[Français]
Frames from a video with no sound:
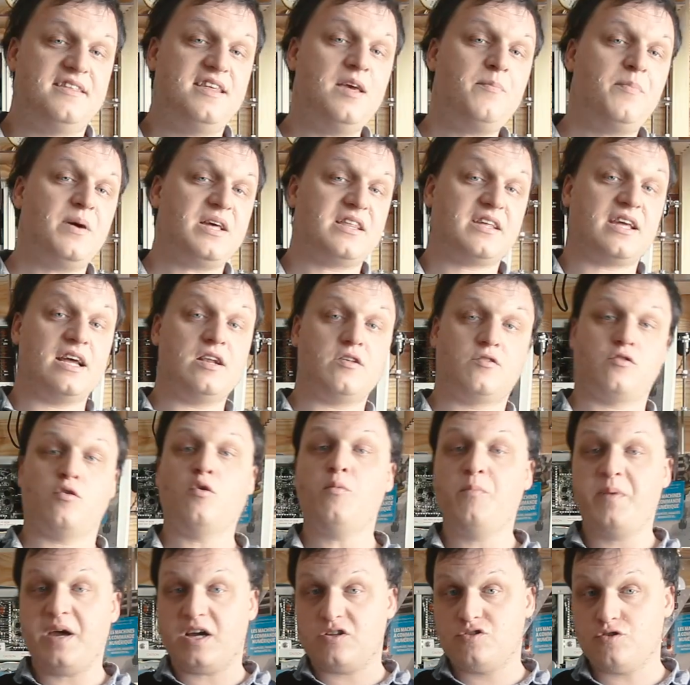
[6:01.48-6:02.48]
C'est parce qu'elles
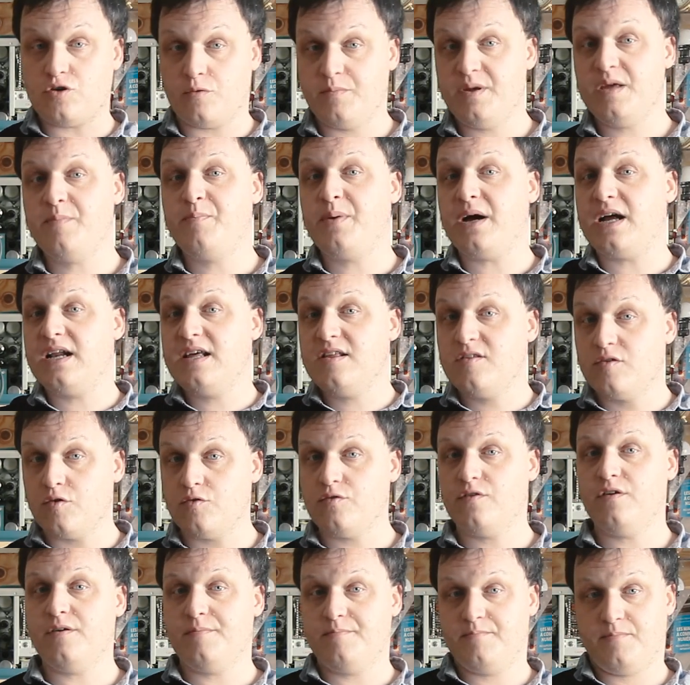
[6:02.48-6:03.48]
sont perturbées par les
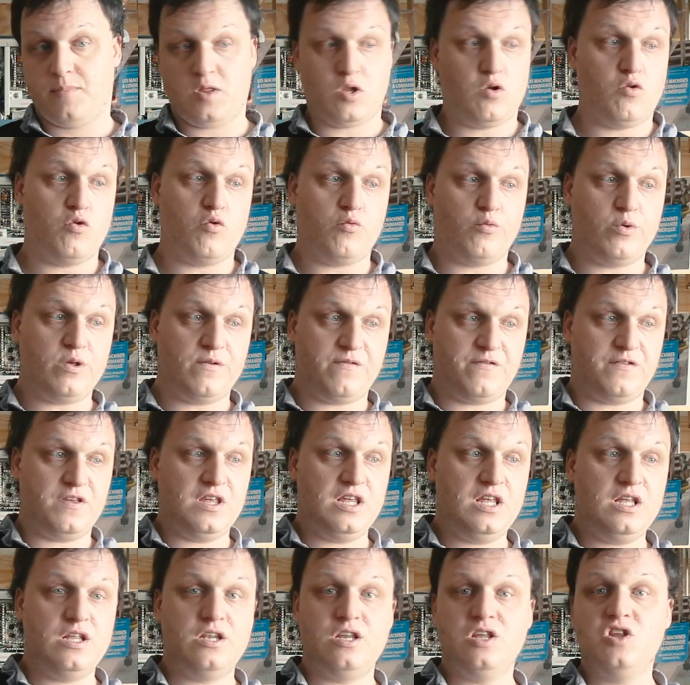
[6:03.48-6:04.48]
ondes. Le
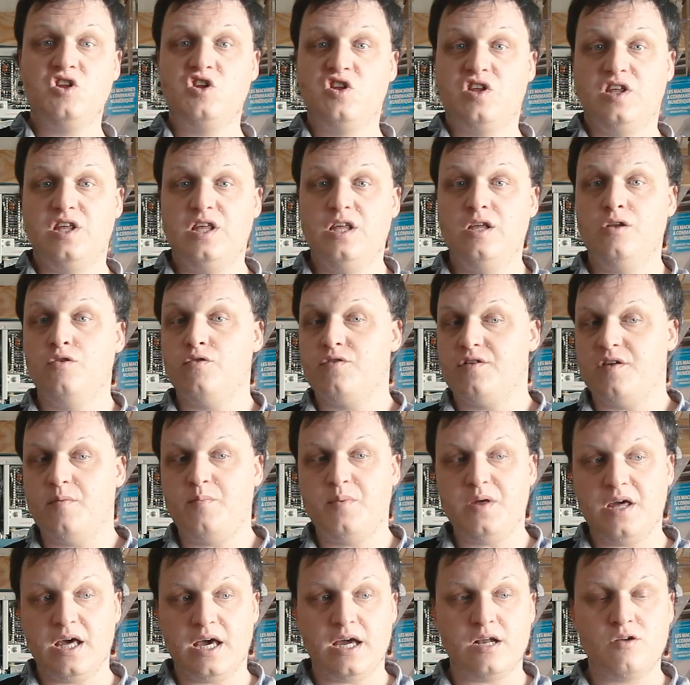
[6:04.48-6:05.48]
Wi-Fi, l'Inky, le
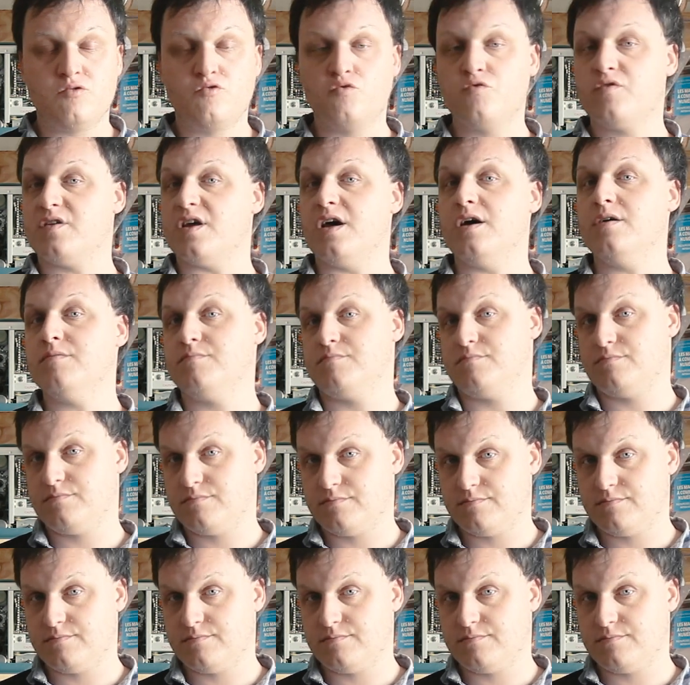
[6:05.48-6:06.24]
CPL, tout ça.